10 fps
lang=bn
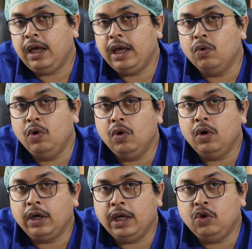এগুলো
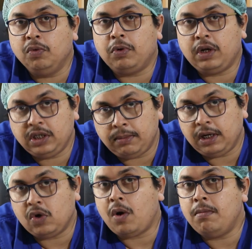কিন্তু
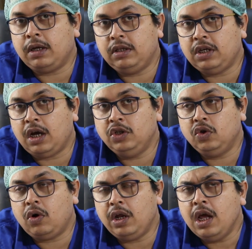পটাশিয়ামটাকে কম রাখতে সাহায্য
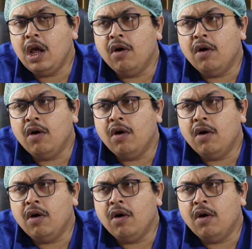করে